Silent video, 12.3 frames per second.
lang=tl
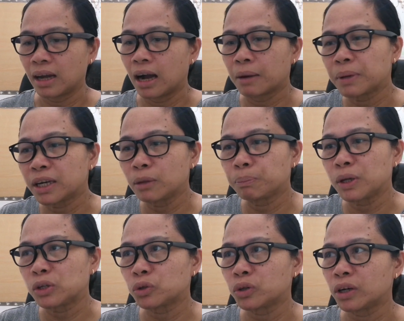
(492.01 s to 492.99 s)
ang
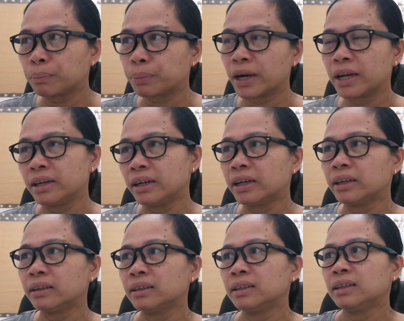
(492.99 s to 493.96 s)
benepisyo ng
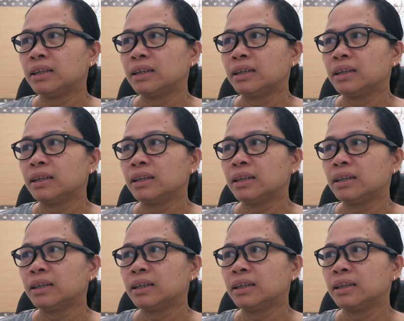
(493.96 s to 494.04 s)
prayer